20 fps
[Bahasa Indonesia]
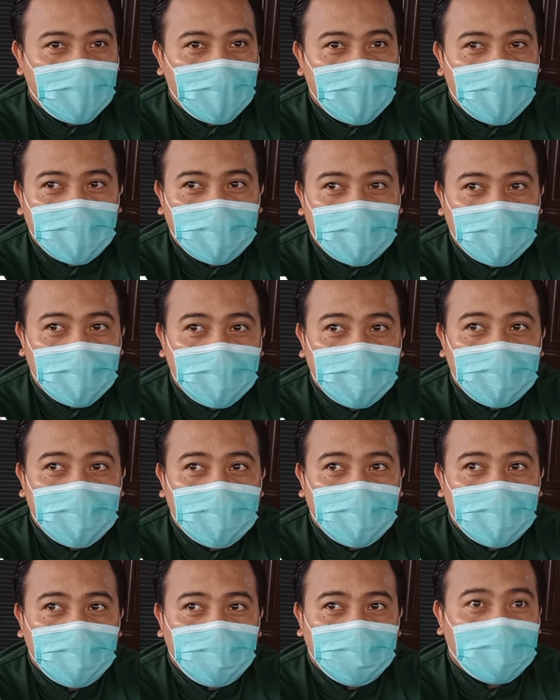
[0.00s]
wilayah kerjanya di
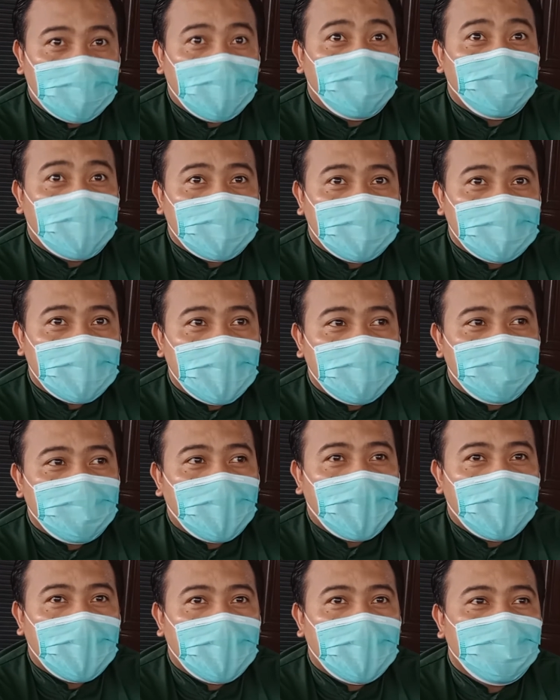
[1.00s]
Kota Denpasar,
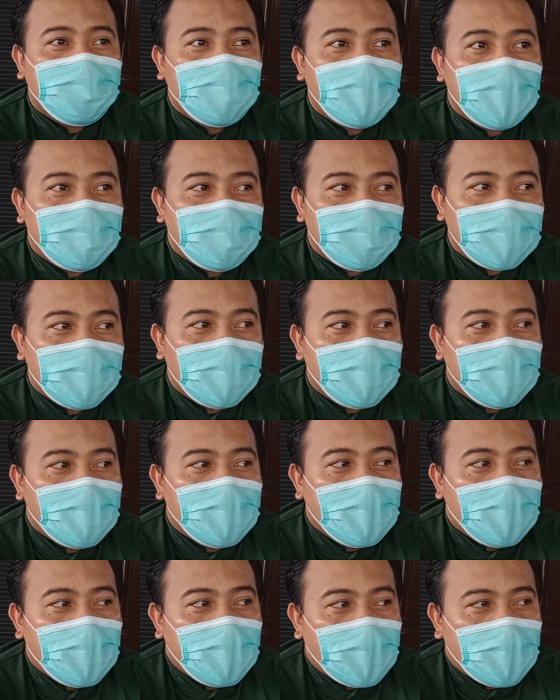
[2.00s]
makanya mengambil
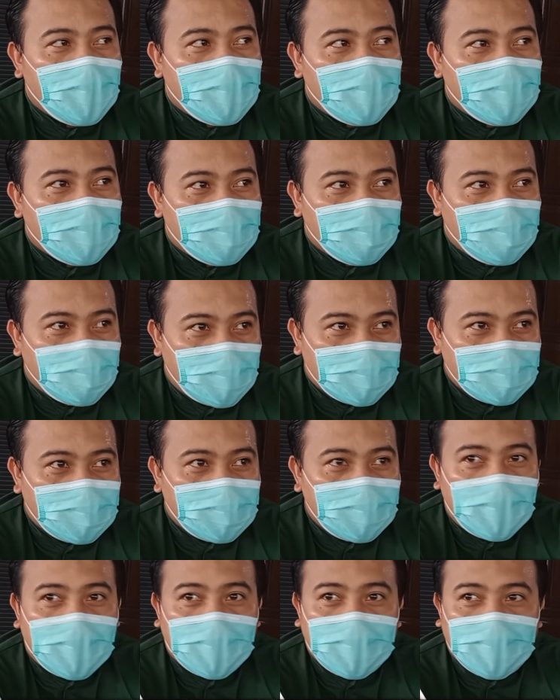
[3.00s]
uh,
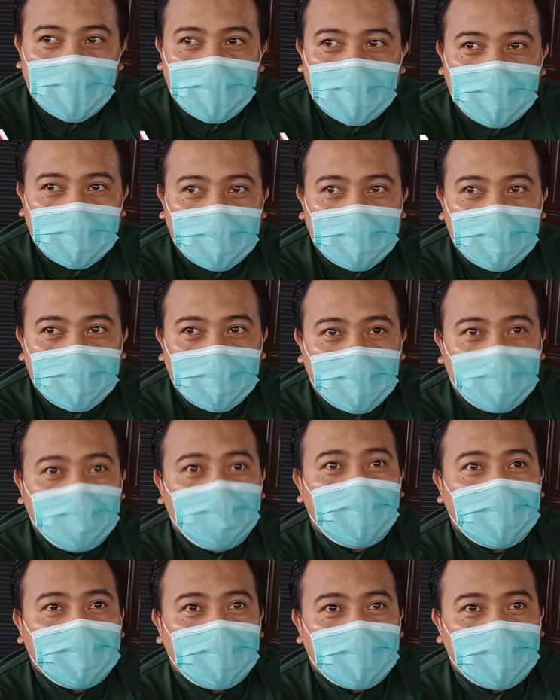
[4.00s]
lokasi yang ada di
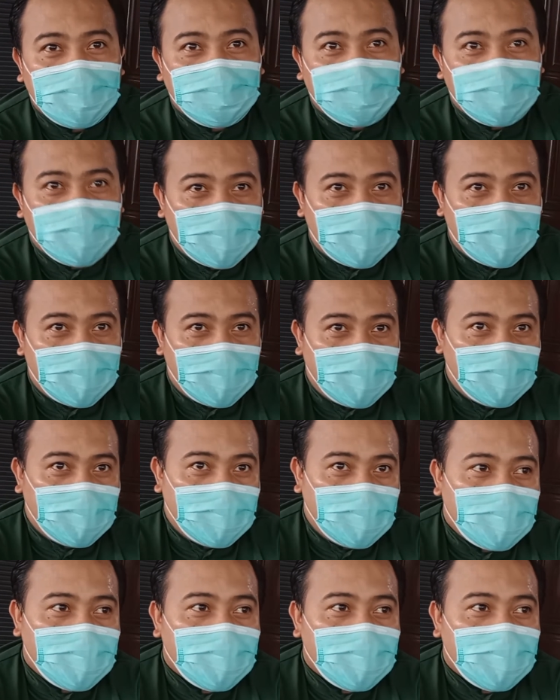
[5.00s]
Denpasar seperti ini.